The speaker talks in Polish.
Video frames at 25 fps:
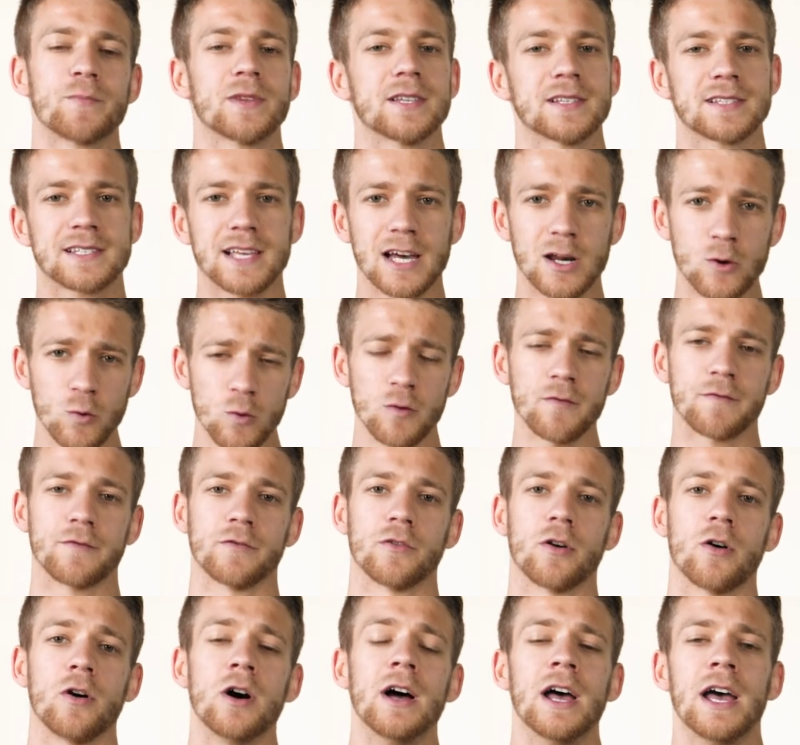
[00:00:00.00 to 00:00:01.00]

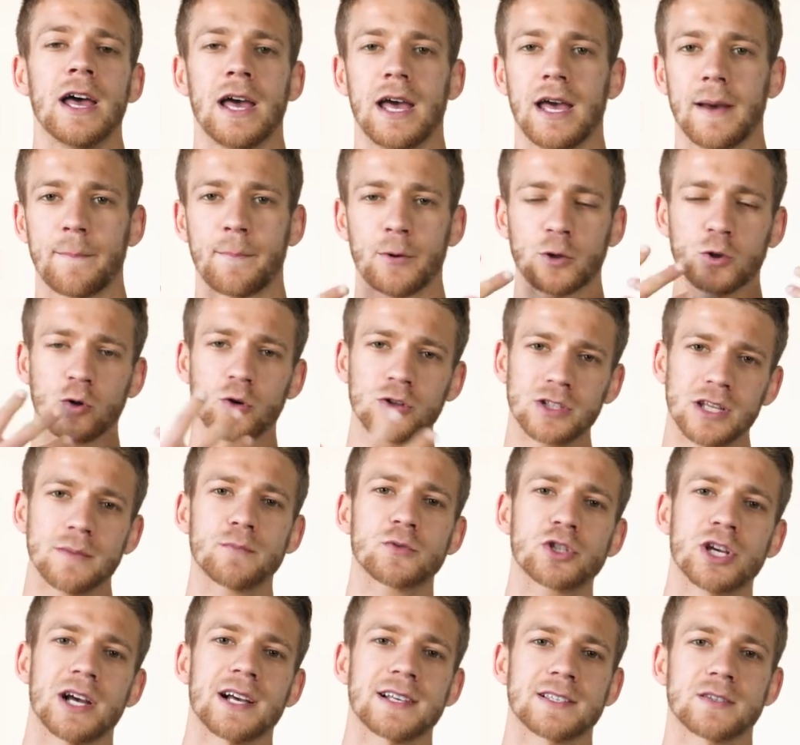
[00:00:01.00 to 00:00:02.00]
Zarówno pod
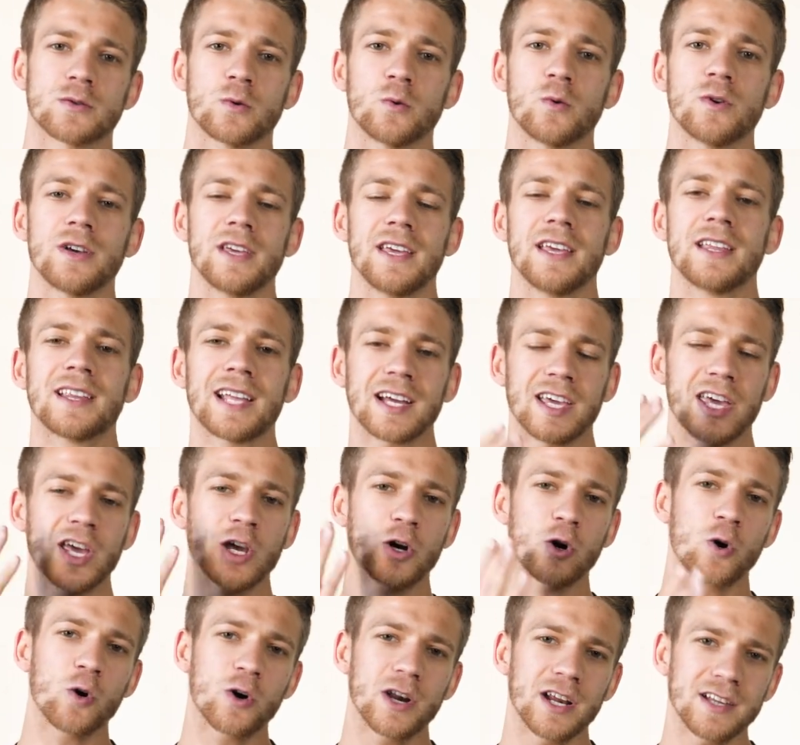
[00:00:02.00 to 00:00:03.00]
kątem czasu i
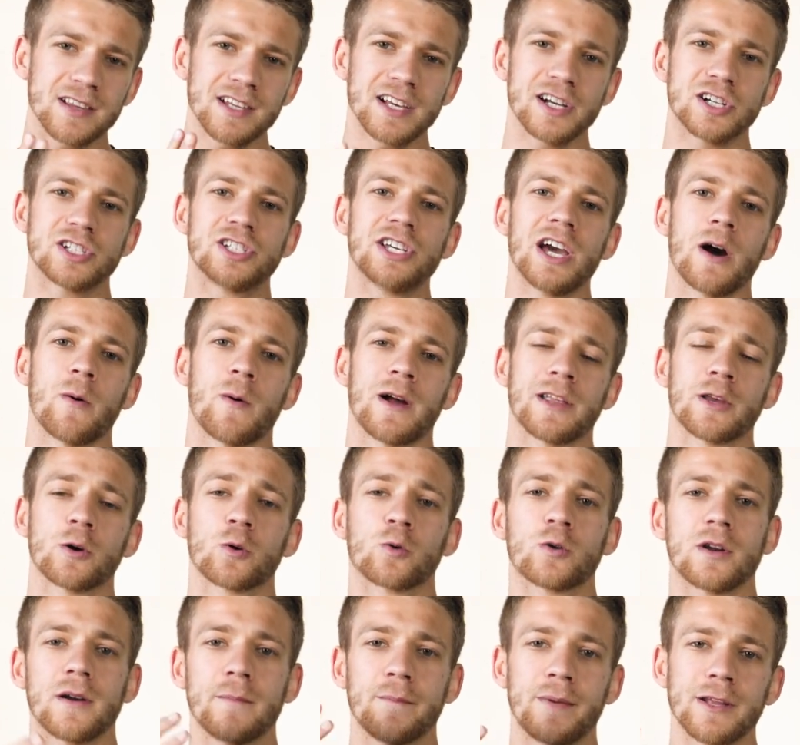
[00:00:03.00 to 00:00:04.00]
takich konkretnych działań,
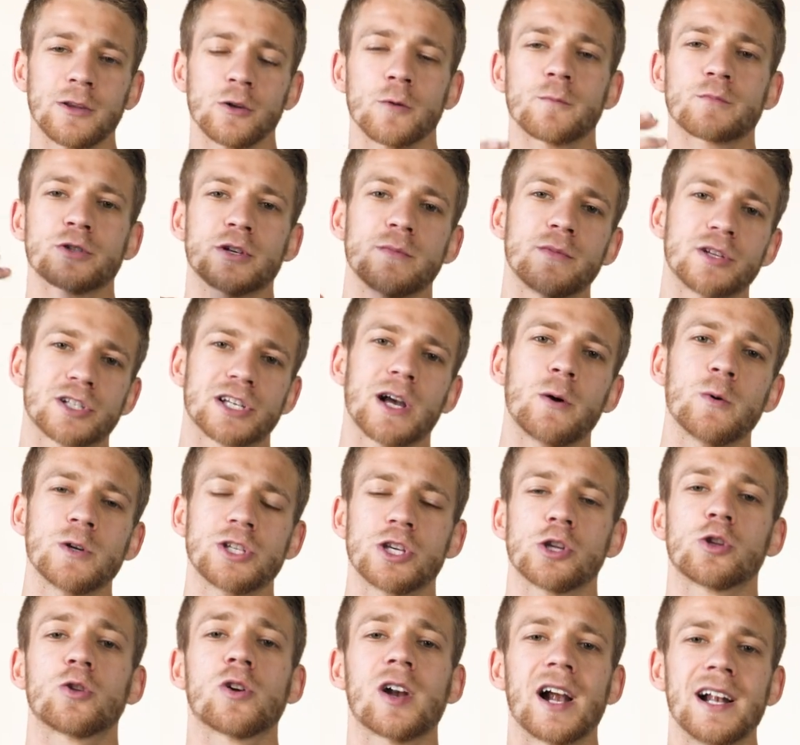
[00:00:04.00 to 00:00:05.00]
które będą przy przybliżało
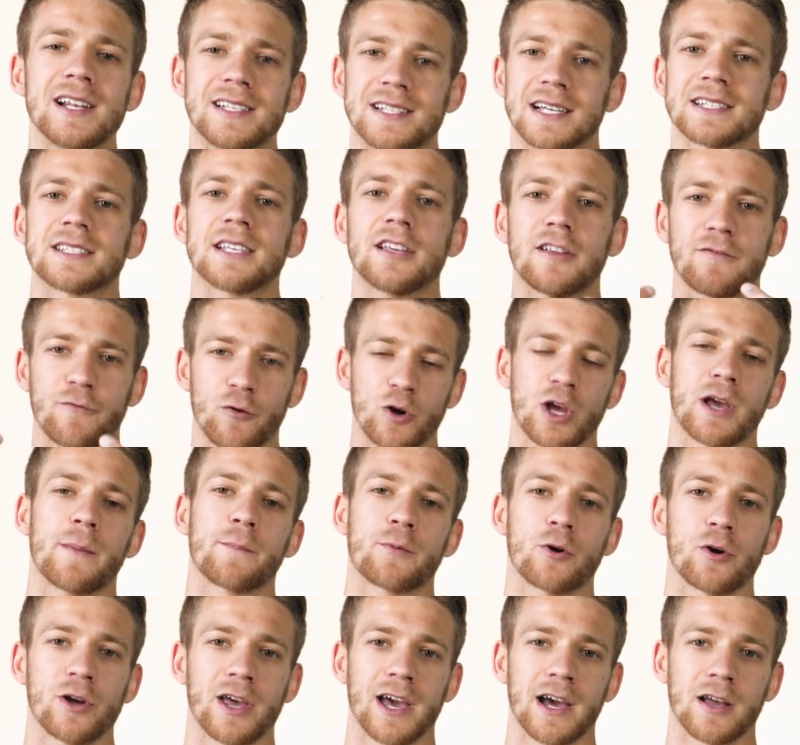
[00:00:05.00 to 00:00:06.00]
Cię do realizacji Twoich
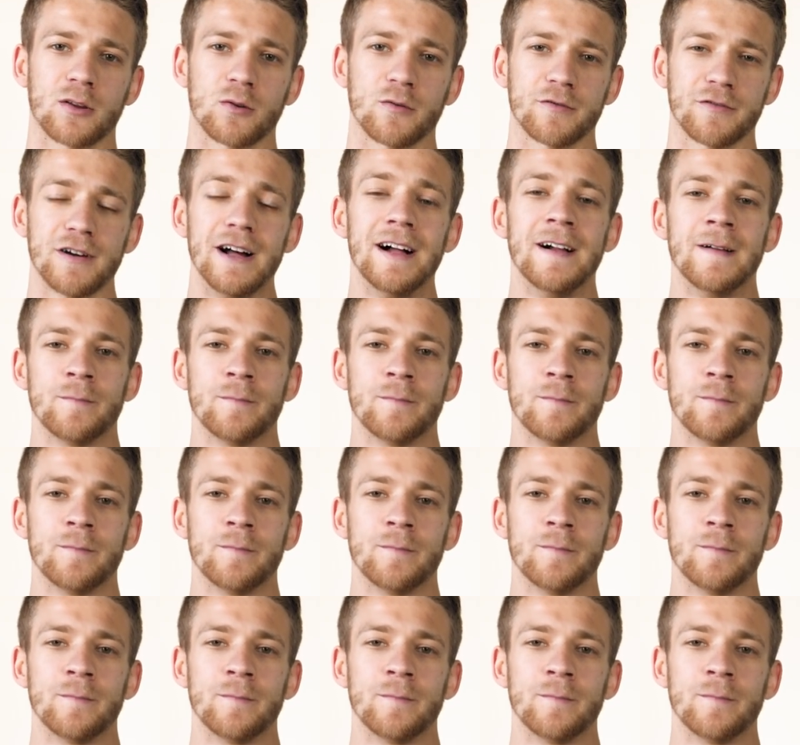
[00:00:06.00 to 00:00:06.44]
projektów.